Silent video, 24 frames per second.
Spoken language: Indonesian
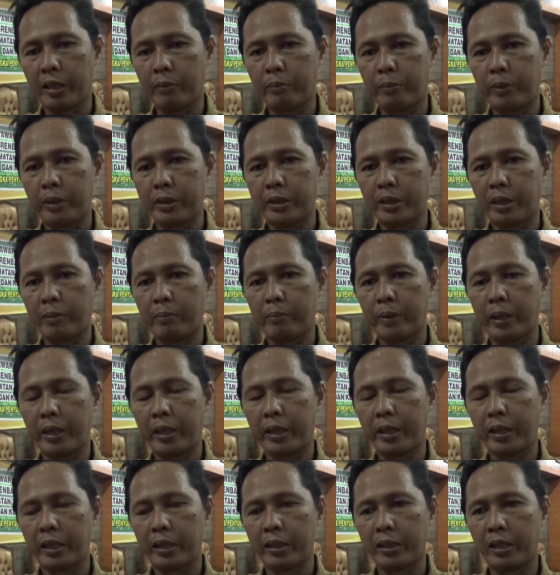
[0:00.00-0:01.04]
kami
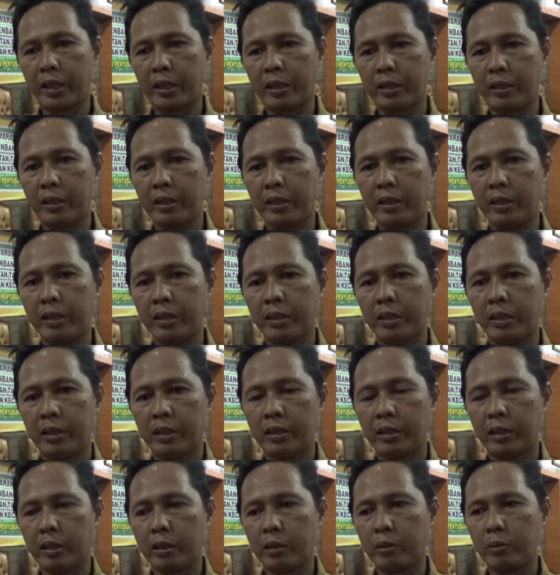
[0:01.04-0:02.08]
sampaikan tadi
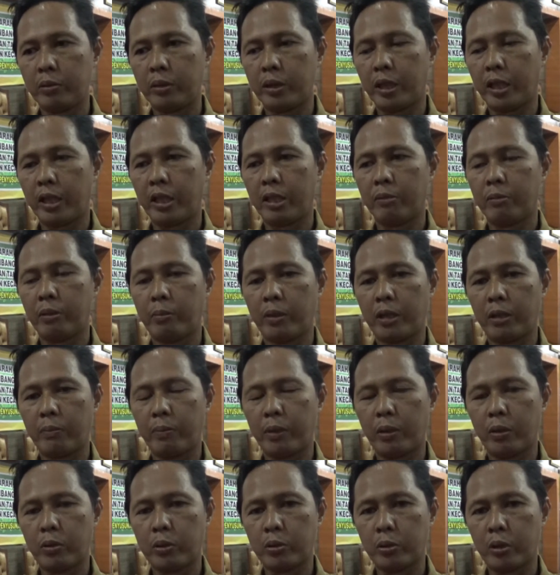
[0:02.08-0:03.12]
tentunya ada
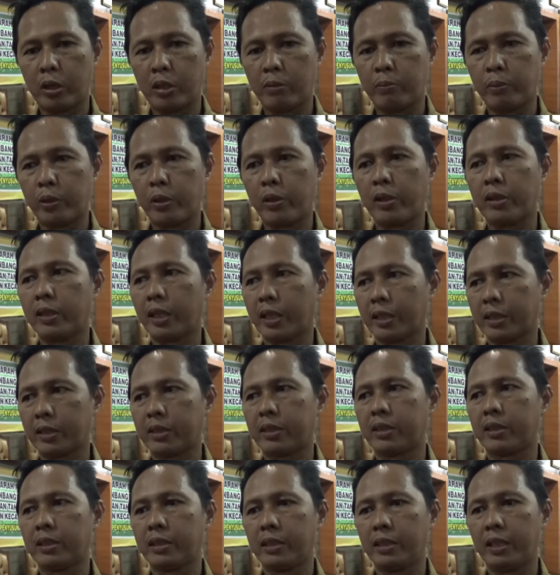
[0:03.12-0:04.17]
beberapa usulan
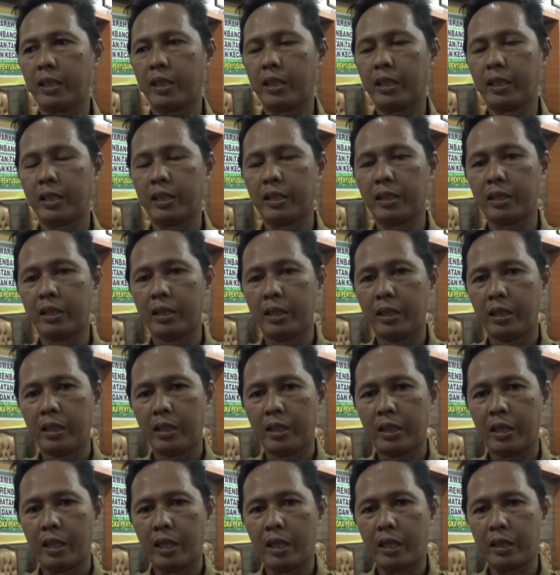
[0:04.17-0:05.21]
prioritas yang
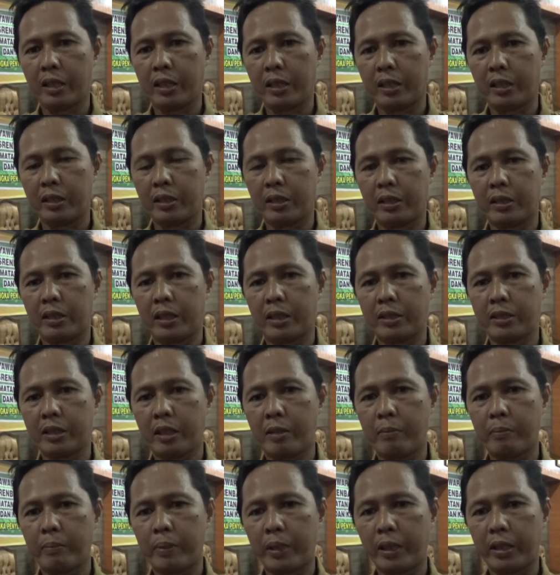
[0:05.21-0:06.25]
akan kita
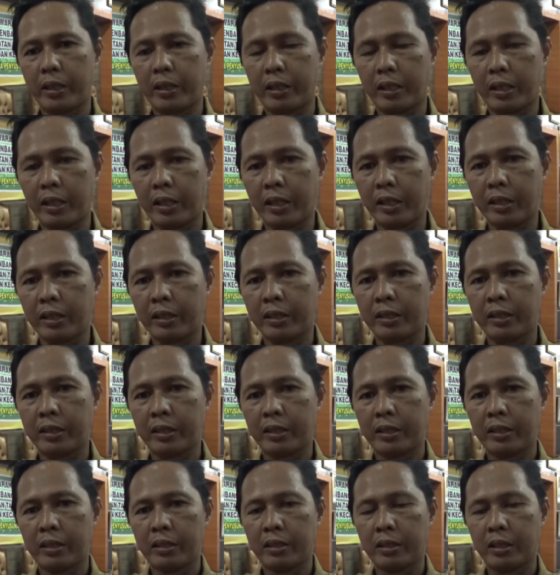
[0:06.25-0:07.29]
sampaikan,
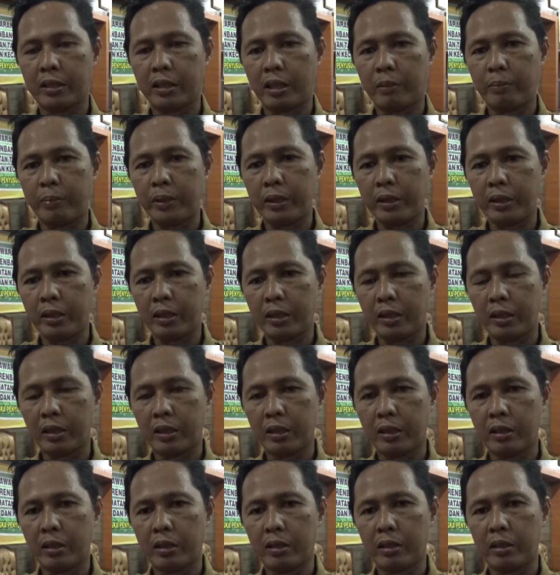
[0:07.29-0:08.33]
tetapi
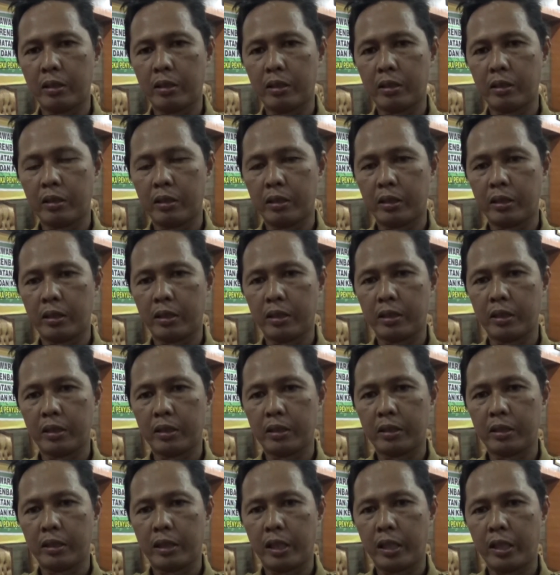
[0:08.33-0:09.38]

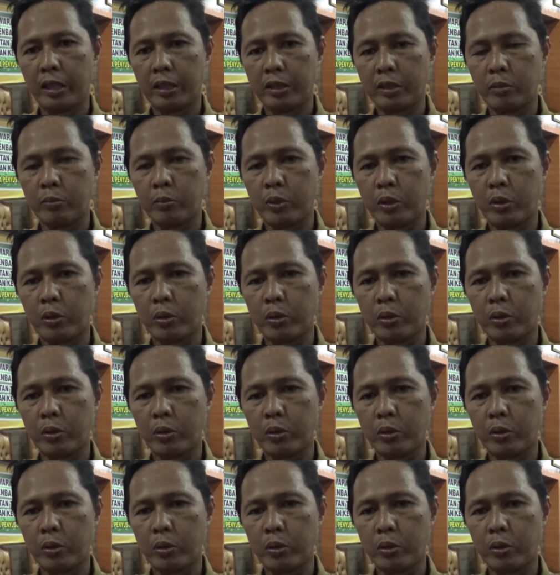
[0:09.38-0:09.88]
dari semua